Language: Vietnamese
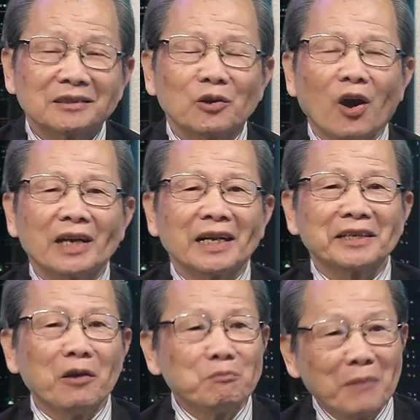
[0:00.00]
gọi là
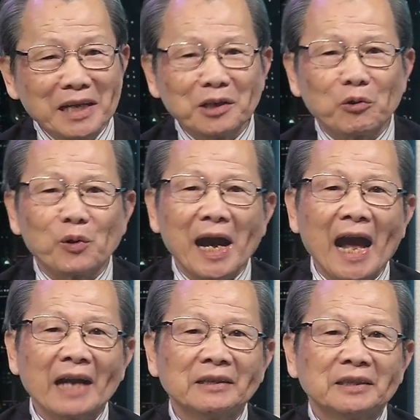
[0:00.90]
đồng minh của
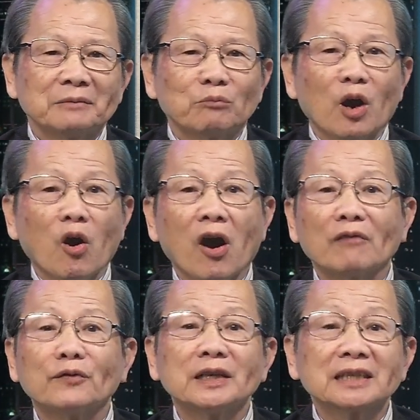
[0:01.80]
Nga mà
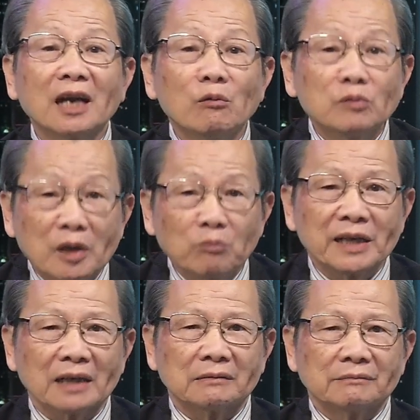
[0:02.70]
họ vẫn không công
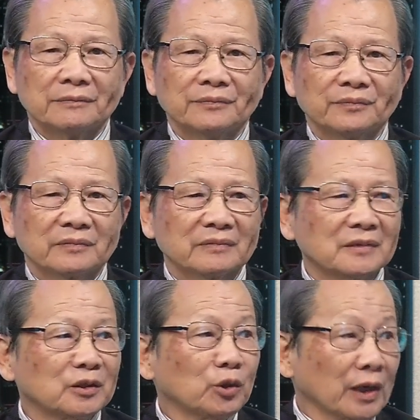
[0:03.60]
nhận
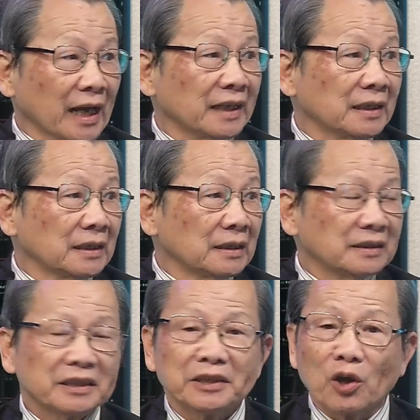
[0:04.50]
chuyện này
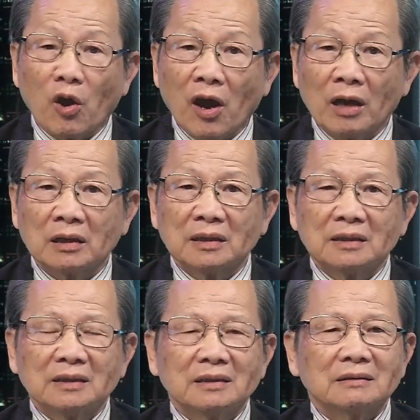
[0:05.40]
thì đó
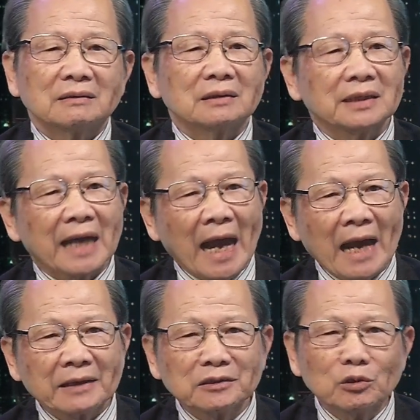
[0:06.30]
thì
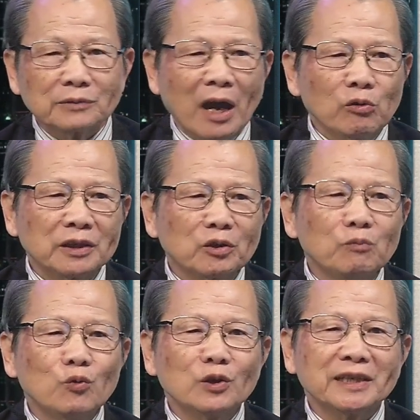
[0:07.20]
Nga lúc đầu thì
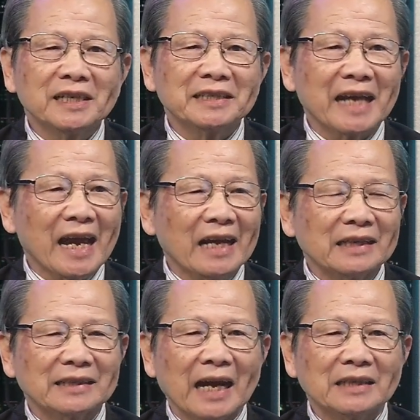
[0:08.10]
cũng muốn chia
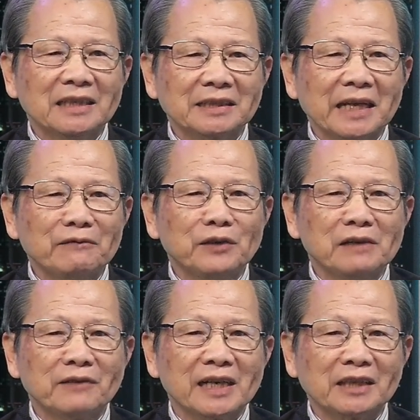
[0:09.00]
rẽ các nước Tây
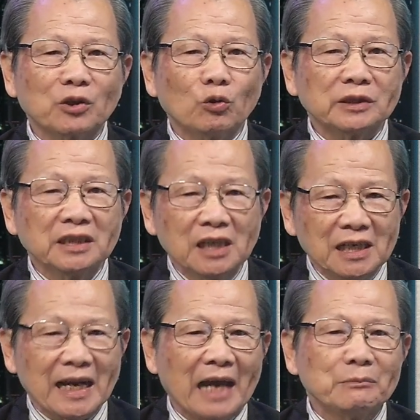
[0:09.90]
phương và NATO thì
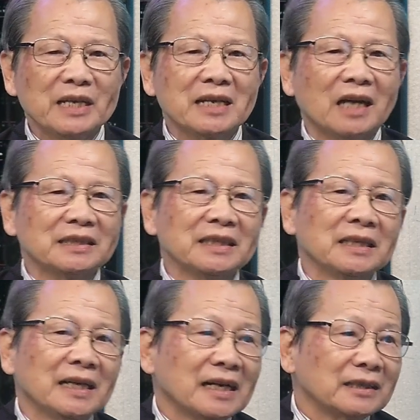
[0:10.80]
ngược lại bây giờ thì
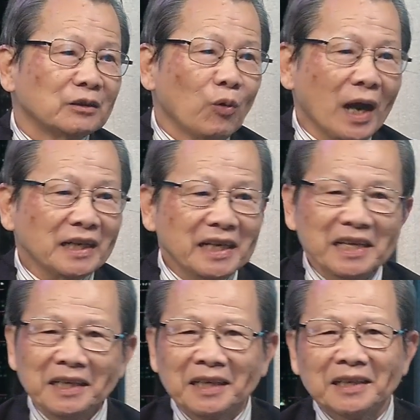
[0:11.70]
Hoa
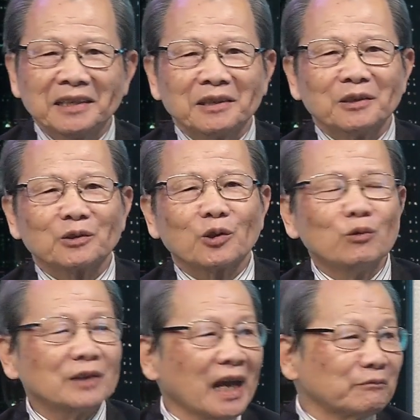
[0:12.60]
Kỳ
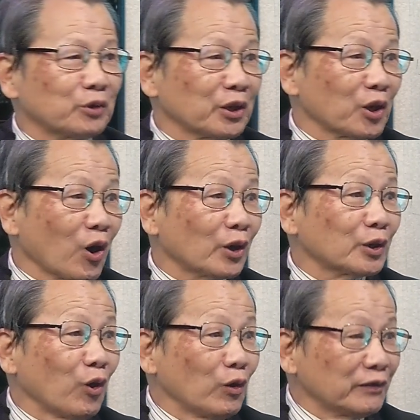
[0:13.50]
cũng làm chuyện đó
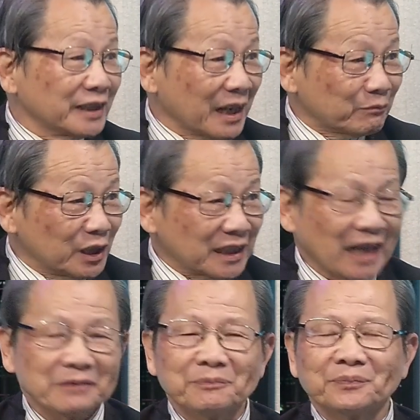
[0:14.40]
đối với năm nước này